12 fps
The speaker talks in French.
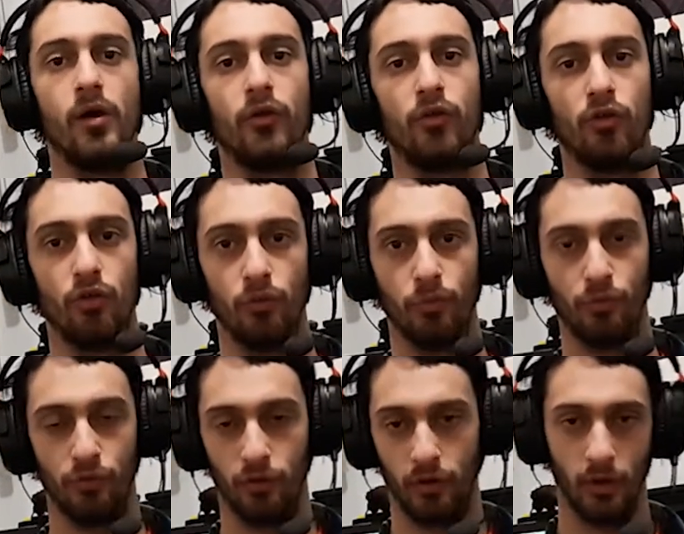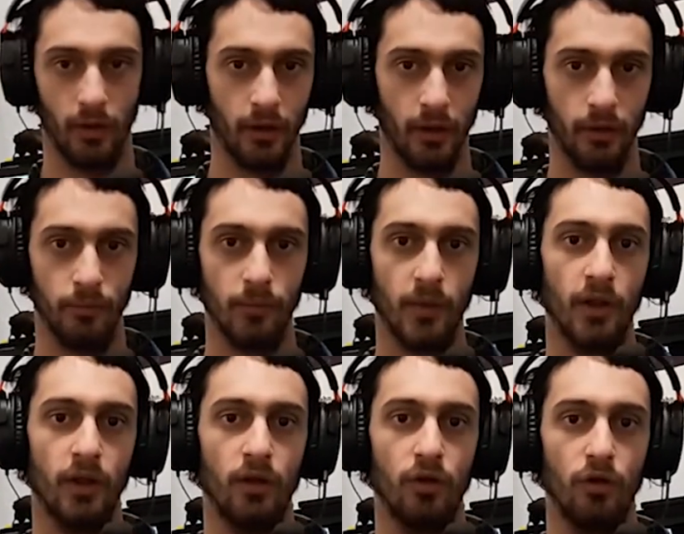Ça, c'est correct.
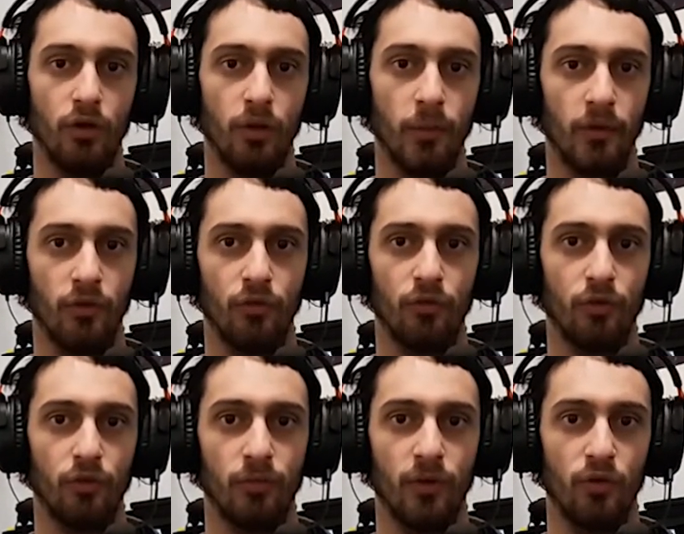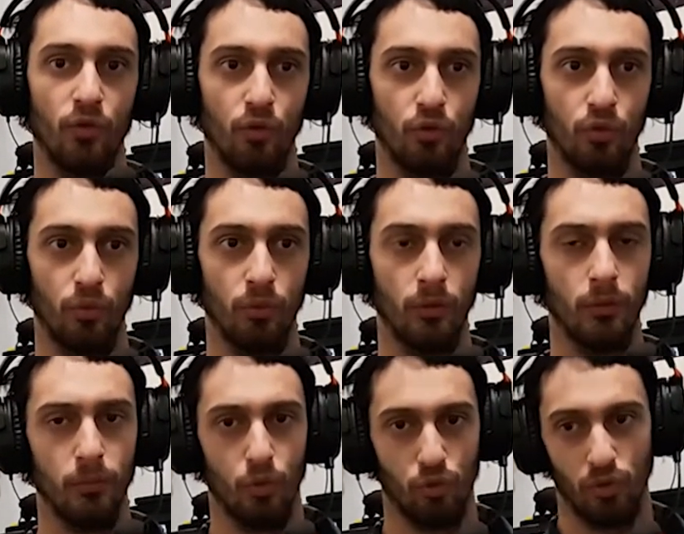Mais là, après ça, faut que je pense au saut.
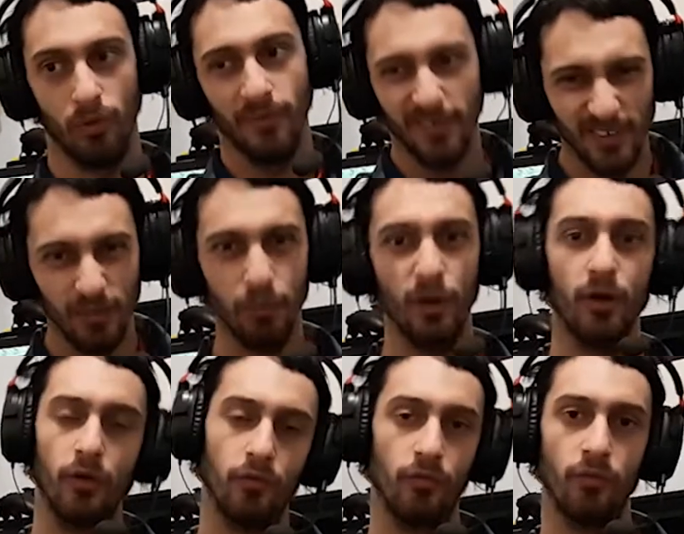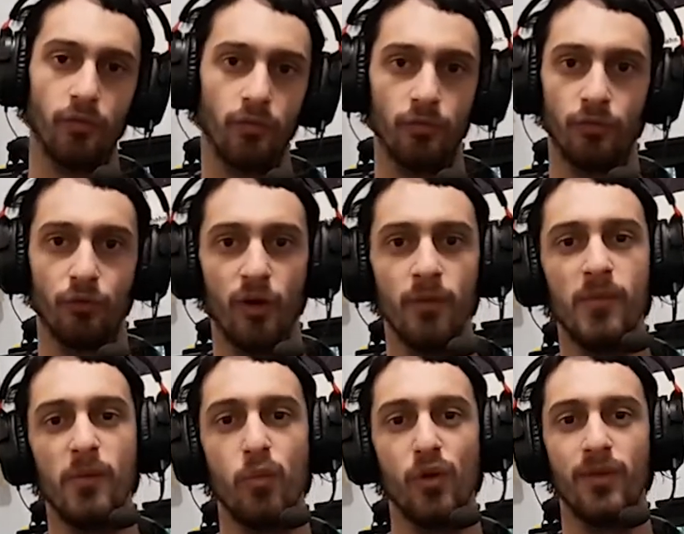On va commencer par voir
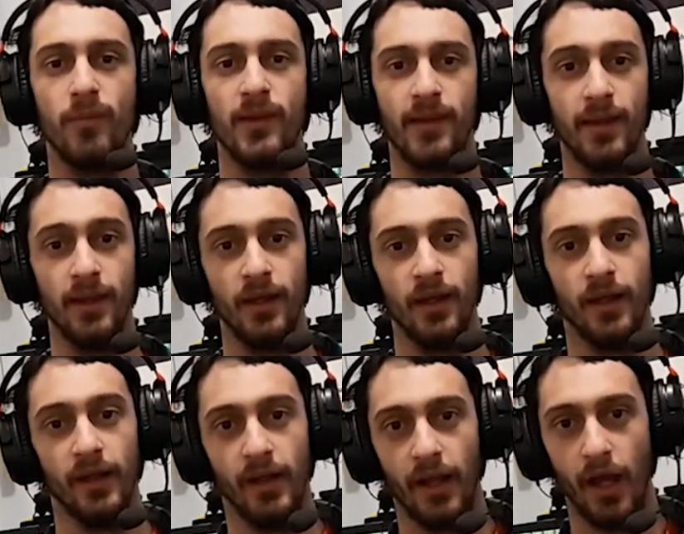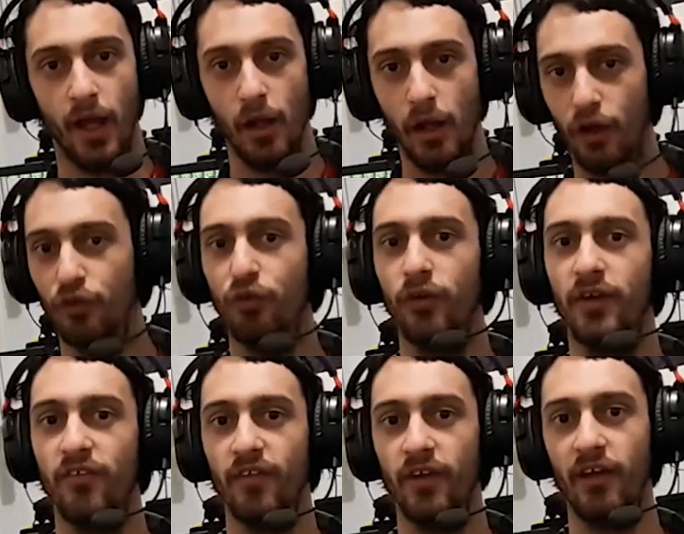mes possibilités. Euh, le jeu a été
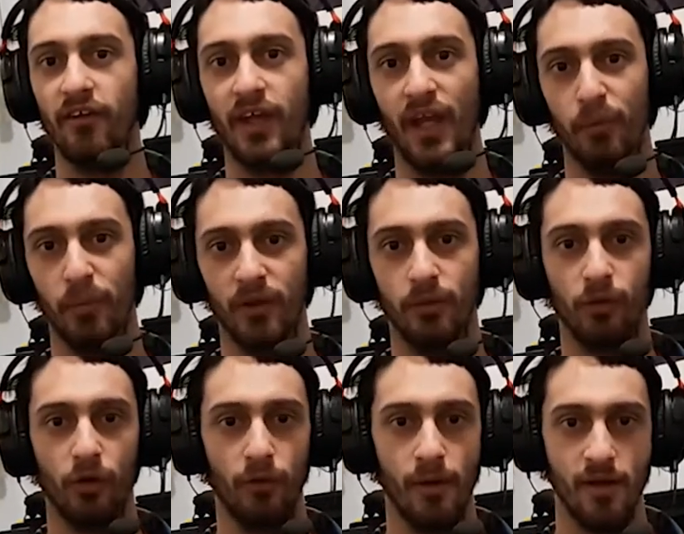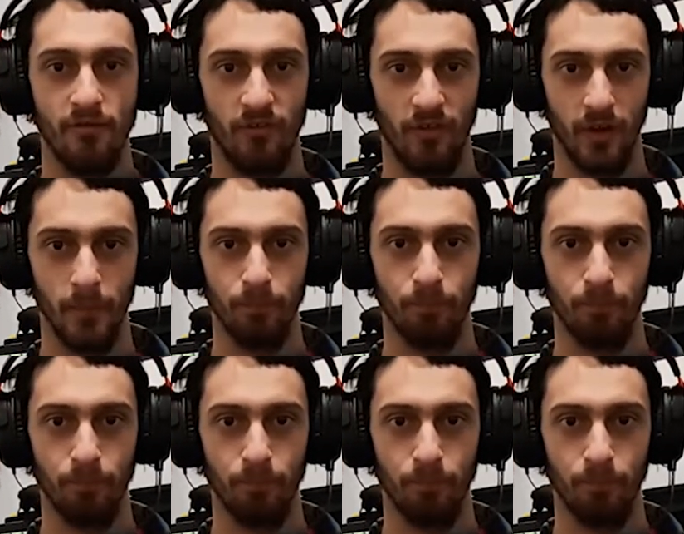fait avec RPG Maker MV.